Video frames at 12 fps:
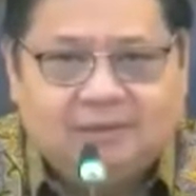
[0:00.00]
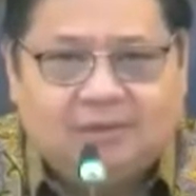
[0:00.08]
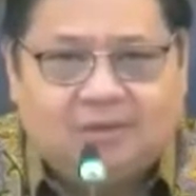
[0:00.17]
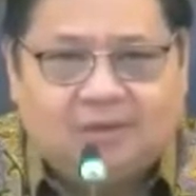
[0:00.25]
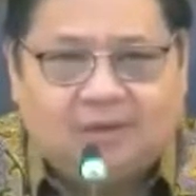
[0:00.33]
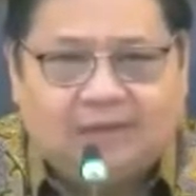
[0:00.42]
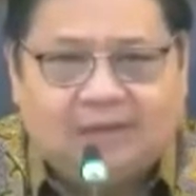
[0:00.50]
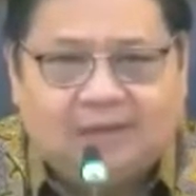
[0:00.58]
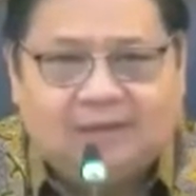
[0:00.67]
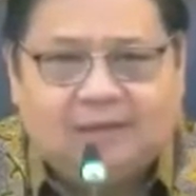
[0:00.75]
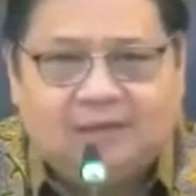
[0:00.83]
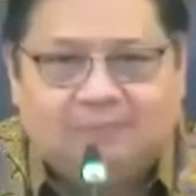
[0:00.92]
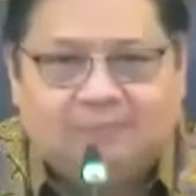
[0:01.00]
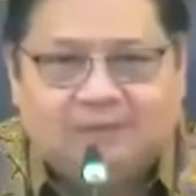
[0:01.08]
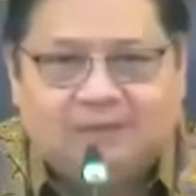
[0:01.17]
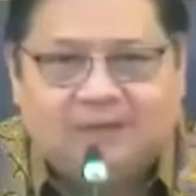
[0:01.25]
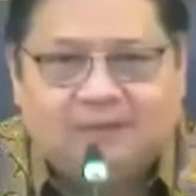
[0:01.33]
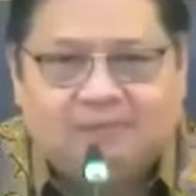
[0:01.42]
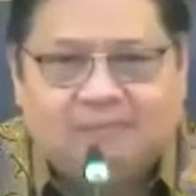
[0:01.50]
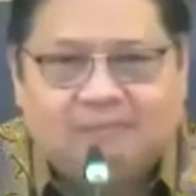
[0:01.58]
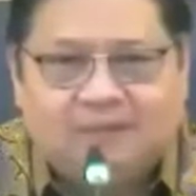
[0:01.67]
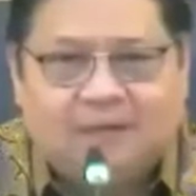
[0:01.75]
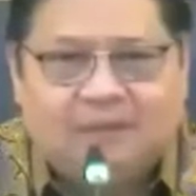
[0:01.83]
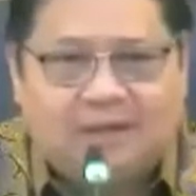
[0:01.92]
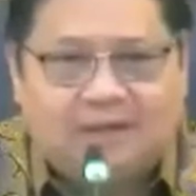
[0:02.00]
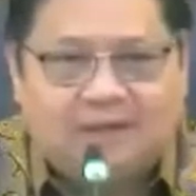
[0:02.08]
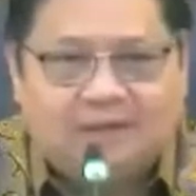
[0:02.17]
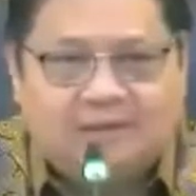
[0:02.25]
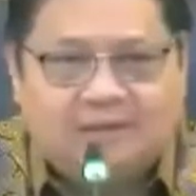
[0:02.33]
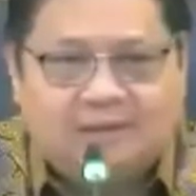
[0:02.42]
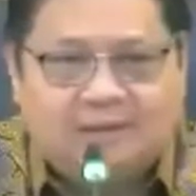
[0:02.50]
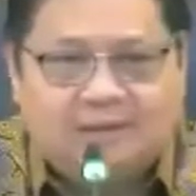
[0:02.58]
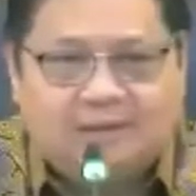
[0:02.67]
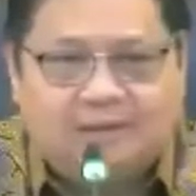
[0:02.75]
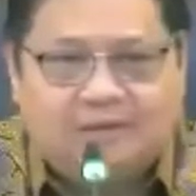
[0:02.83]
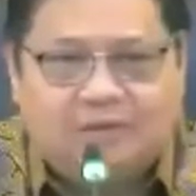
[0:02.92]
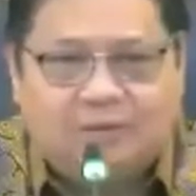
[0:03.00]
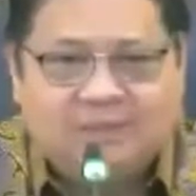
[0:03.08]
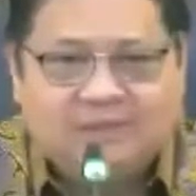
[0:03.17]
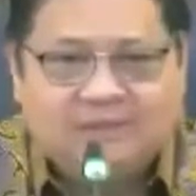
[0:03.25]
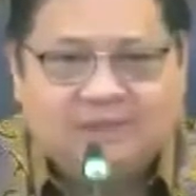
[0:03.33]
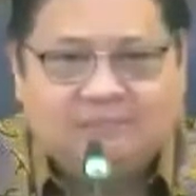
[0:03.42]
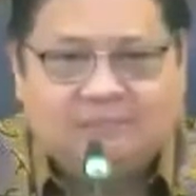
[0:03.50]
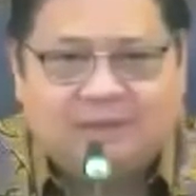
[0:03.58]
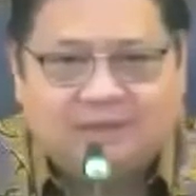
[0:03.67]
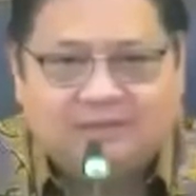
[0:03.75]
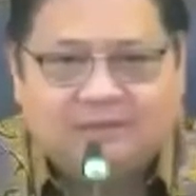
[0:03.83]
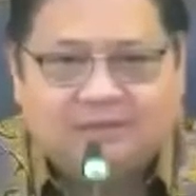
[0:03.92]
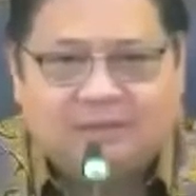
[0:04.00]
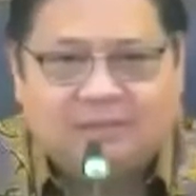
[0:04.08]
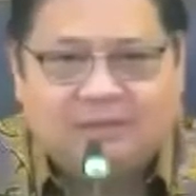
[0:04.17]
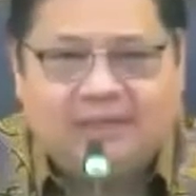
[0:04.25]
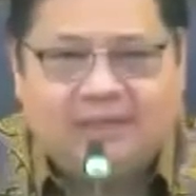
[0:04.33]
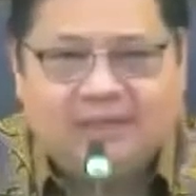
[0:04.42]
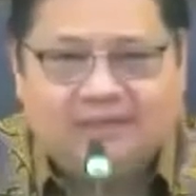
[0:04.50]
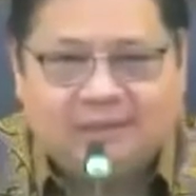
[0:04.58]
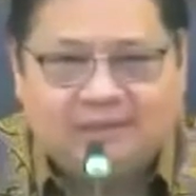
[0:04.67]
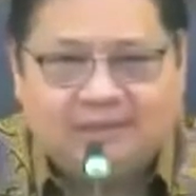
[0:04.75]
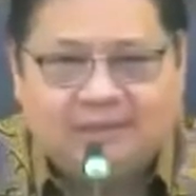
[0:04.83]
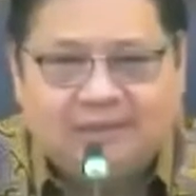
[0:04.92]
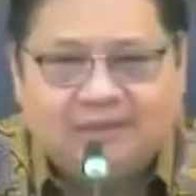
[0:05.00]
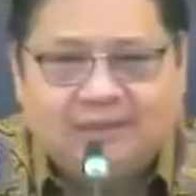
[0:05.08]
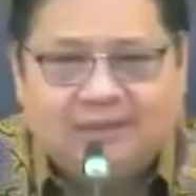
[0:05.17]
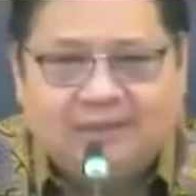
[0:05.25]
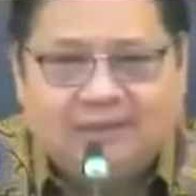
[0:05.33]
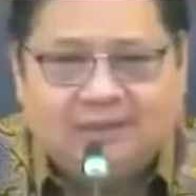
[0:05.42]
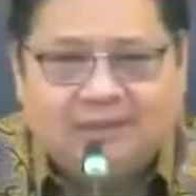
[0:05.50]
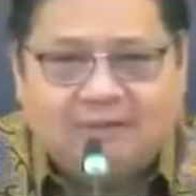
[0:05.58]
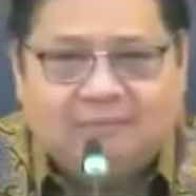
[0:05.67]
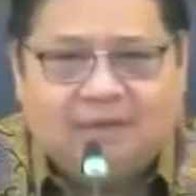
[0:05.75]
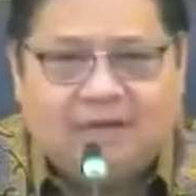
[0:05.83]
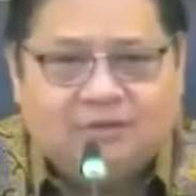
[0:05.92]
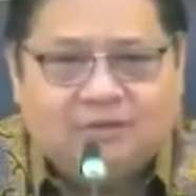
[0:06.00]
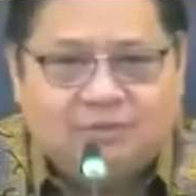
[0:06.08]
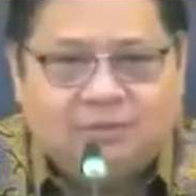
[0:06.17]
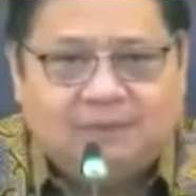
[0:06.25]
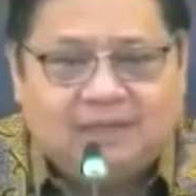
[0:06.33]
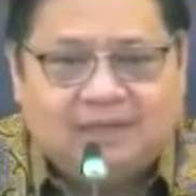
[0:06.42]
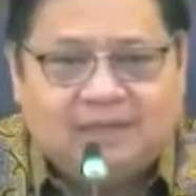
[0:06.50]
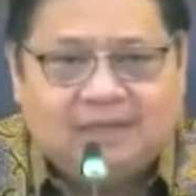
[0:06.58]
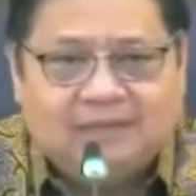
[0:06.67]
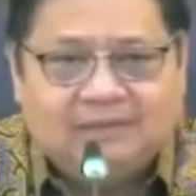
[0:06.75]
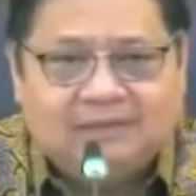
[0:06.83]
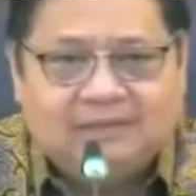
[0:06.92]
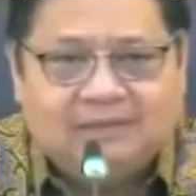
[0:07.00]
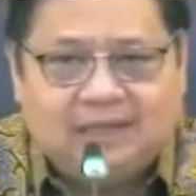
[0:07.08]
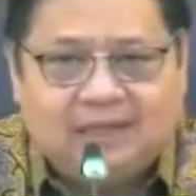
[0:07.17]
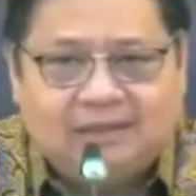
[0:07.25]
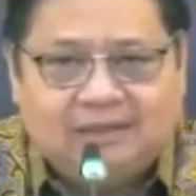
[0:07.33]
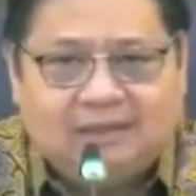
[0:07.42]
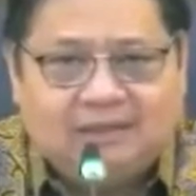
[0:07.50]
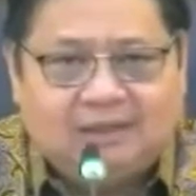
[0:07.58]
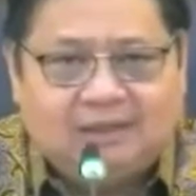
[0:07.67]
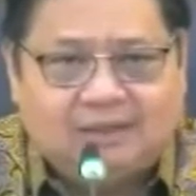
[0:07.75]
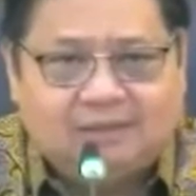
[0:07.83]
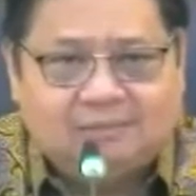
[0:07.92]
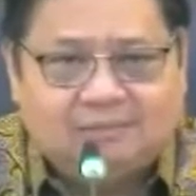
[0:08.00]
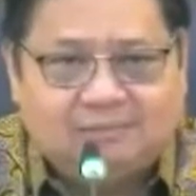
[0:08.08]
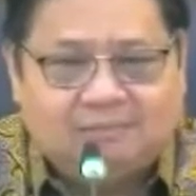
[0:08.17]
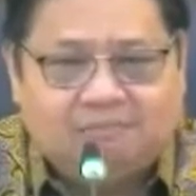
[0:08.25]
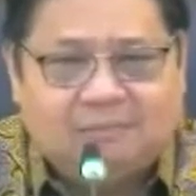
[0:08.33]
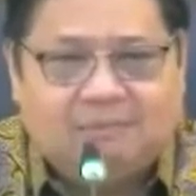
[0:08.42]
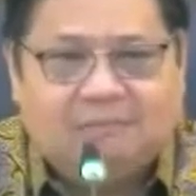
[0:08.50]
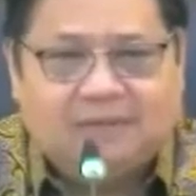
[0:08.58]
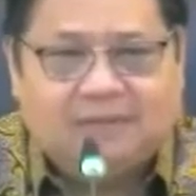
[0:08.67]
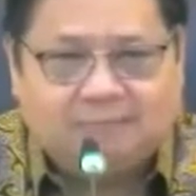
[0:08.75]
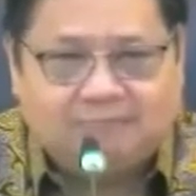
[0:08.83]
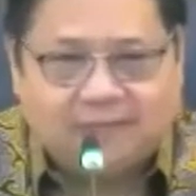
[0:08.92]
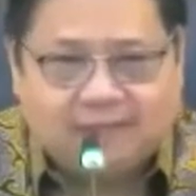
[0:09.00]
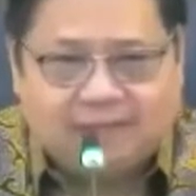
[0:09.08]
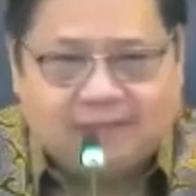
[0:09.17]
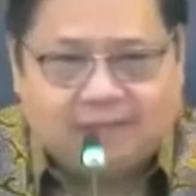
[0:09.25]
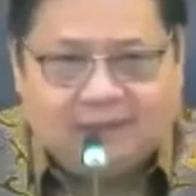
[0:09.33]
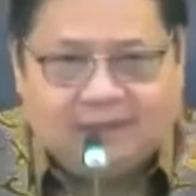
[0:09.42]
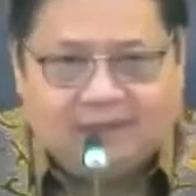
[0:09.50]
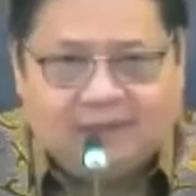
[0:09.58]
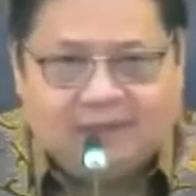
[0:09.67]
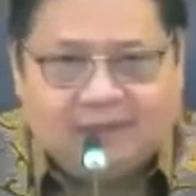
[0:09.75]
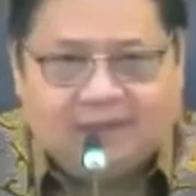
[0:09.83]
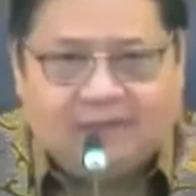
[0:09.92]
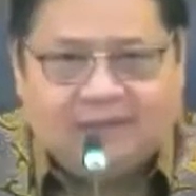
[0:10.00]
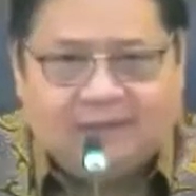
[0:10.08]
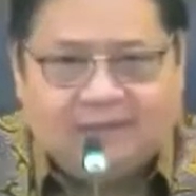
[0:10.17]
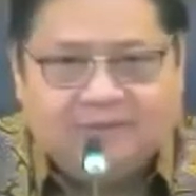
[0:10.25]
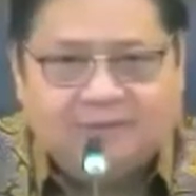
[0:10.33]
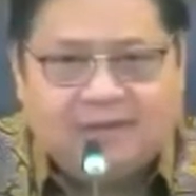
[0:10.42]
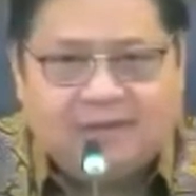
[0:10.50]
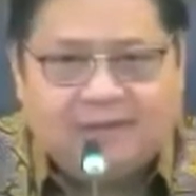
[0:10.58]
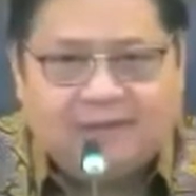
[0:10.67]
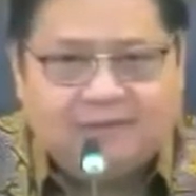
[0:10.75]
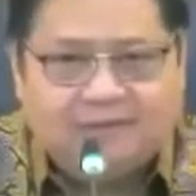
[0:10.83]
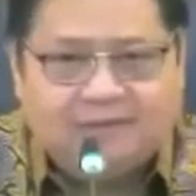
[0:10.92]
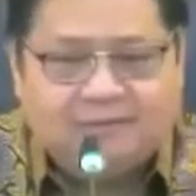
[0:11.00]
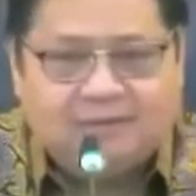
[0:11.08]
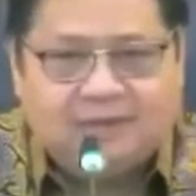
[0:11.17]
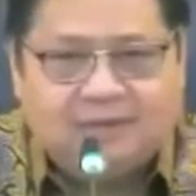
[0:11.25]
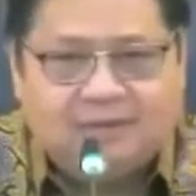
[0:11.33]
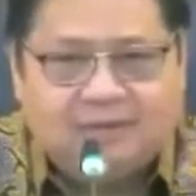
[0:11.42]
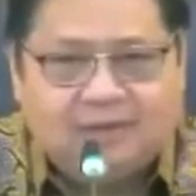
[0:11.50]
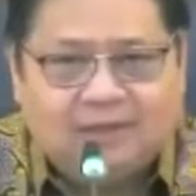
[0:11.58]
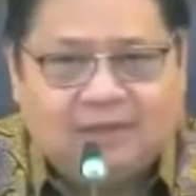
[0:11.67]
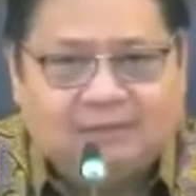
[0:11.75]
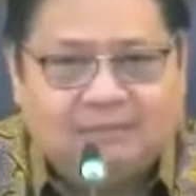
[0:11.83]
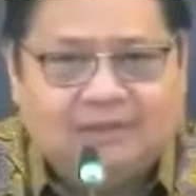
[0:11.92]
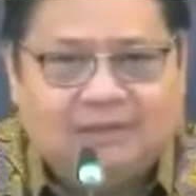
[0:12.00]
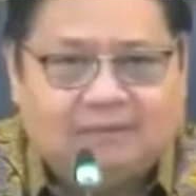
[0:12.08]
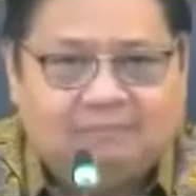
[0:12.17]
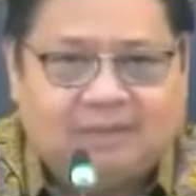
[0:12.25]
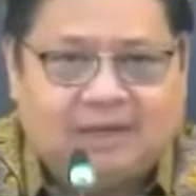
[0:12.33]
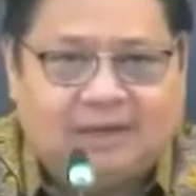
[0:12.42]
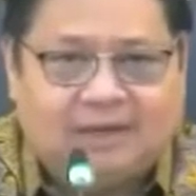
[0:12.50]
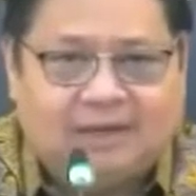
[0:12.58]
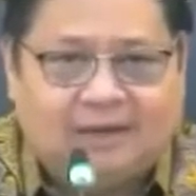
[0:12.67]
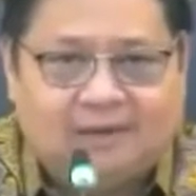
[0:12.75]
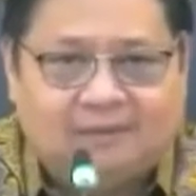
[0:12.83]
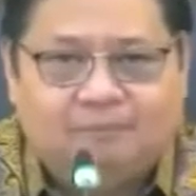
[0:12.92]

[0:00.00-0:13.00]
oleh Kementerian Perdagangan dan domestic price obligation yang mengacu pada kajian eh, BPKP dan ini juga akan ditentukan oleh Kementerian Perdagangan.